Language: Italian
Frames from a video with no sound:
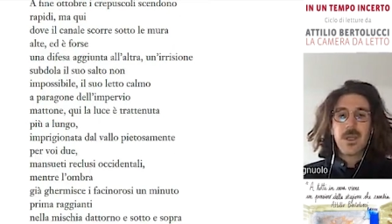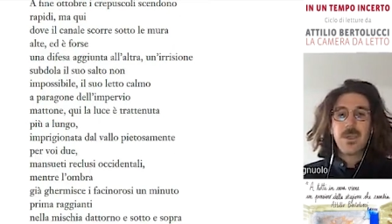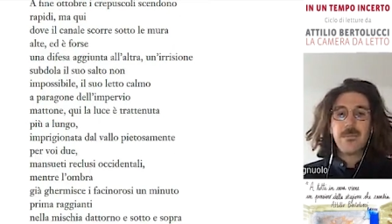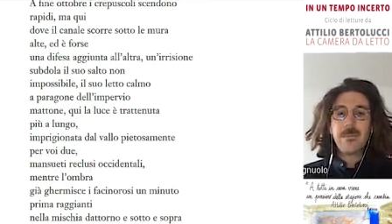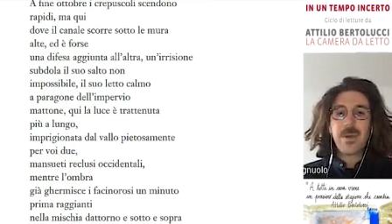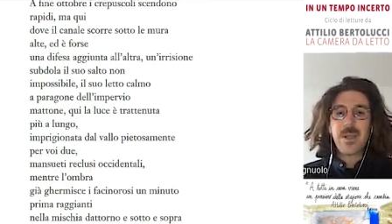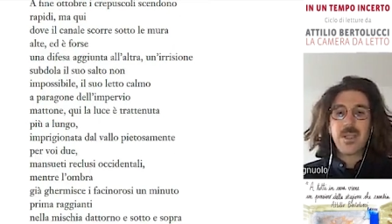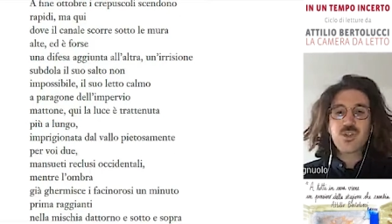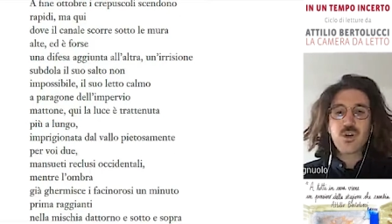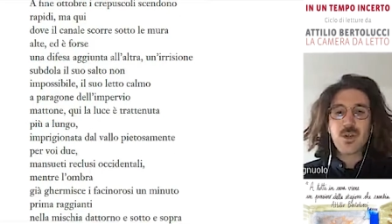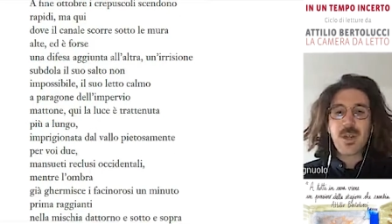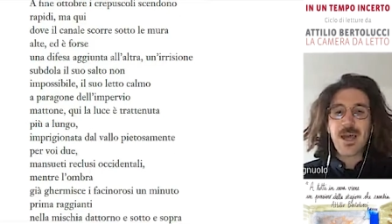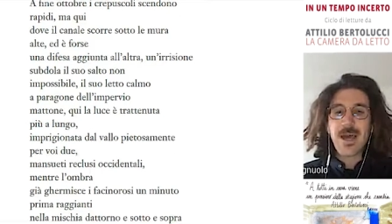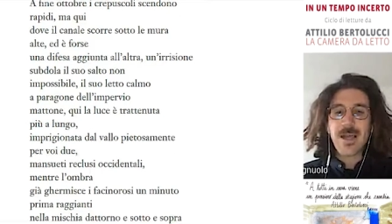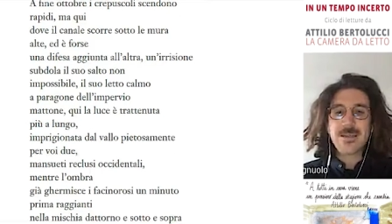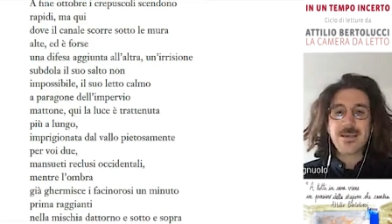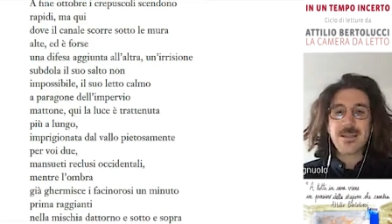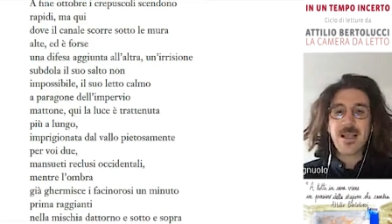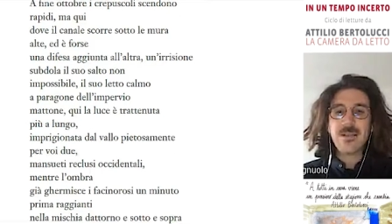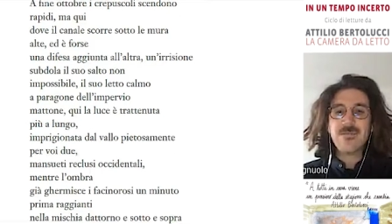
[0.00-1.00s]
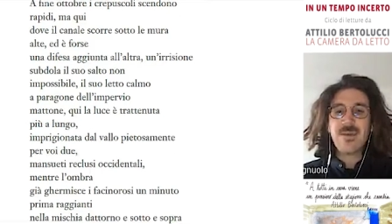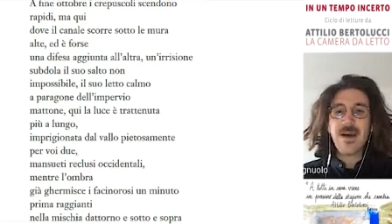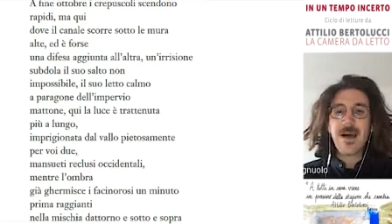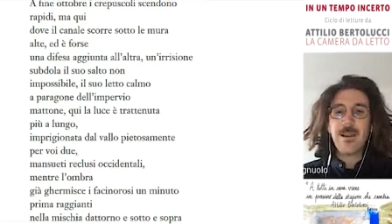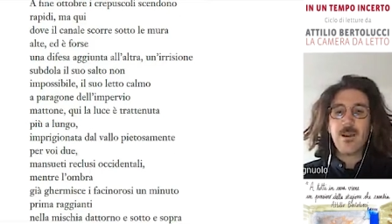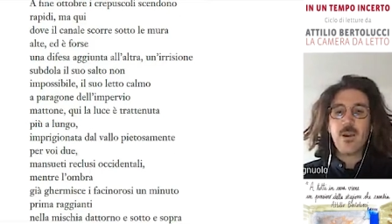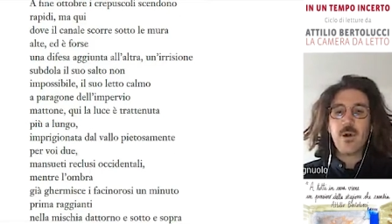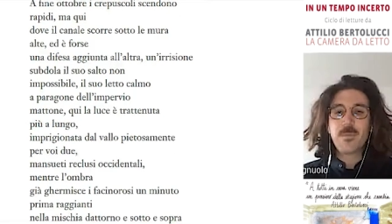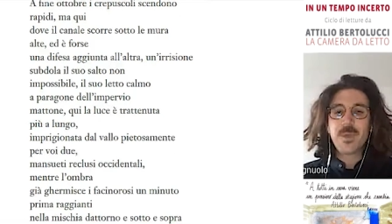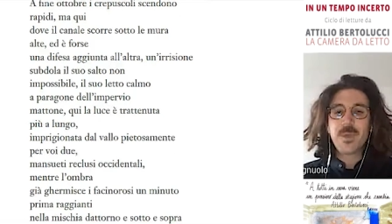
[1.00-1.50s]
imprigionata dal
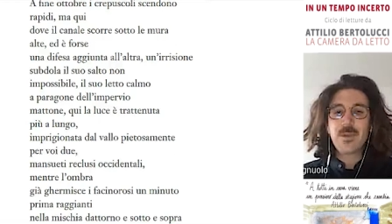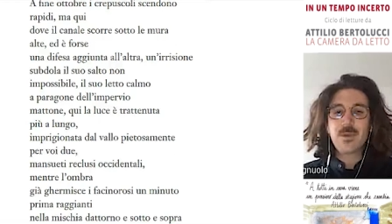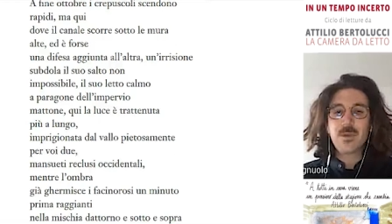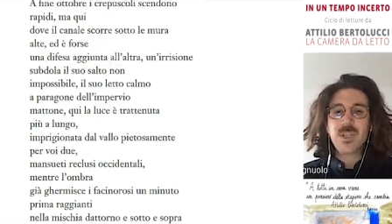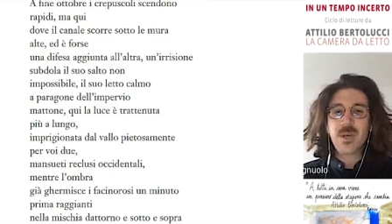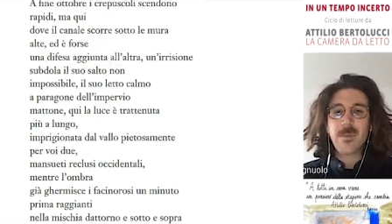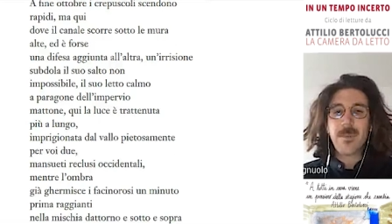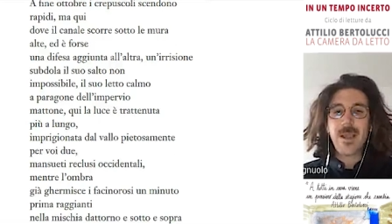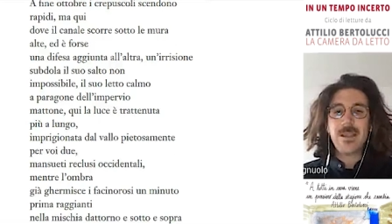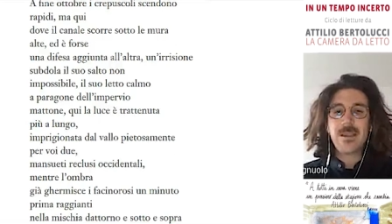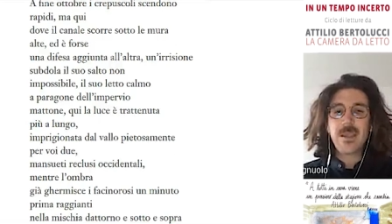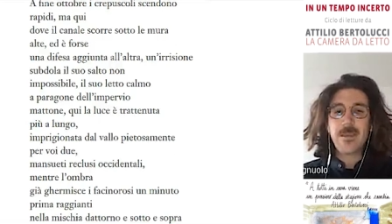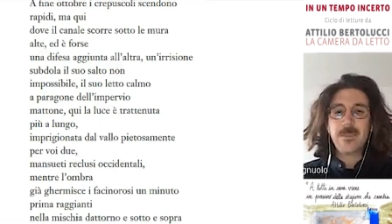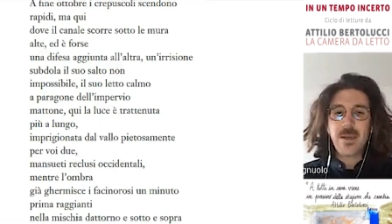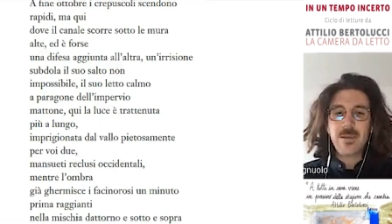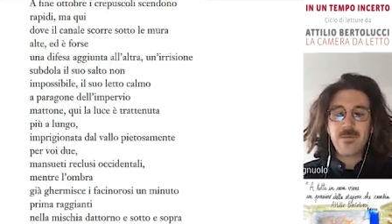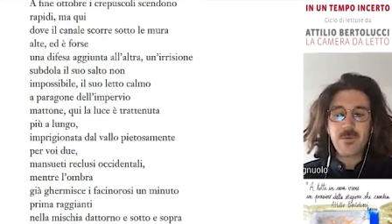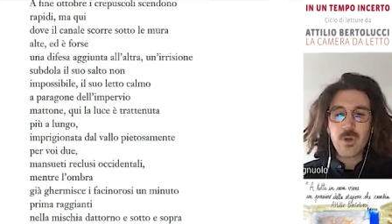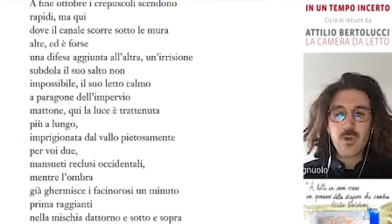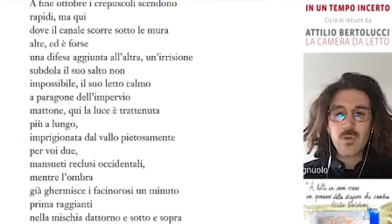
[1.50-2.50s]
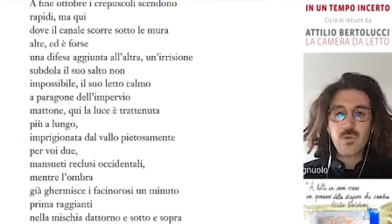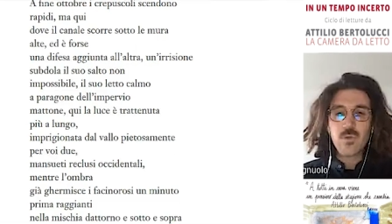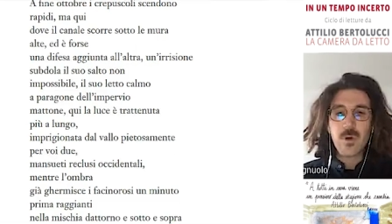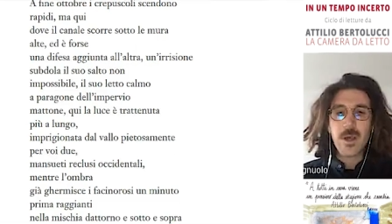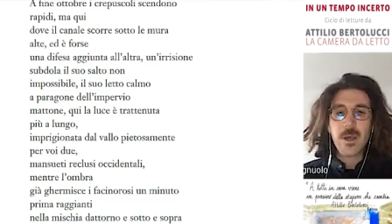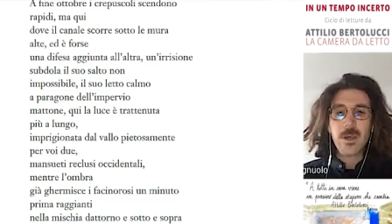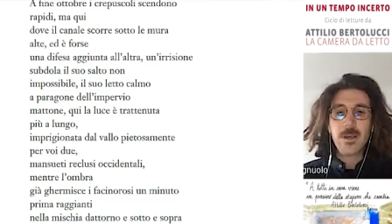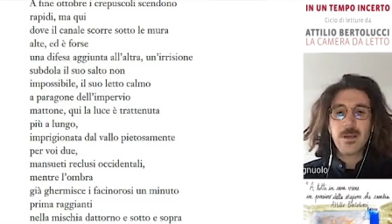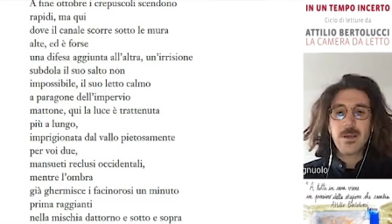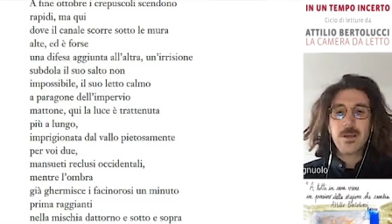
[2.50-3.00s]
vallo pietosamente per voi
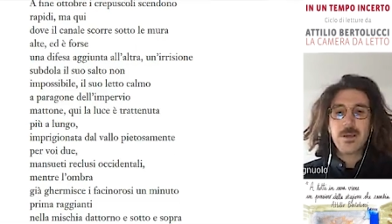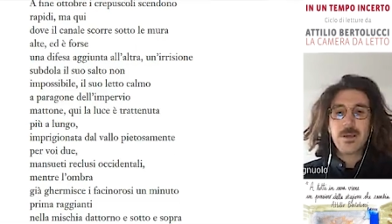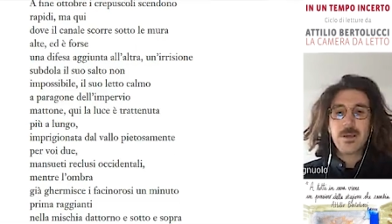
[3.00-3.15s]
due,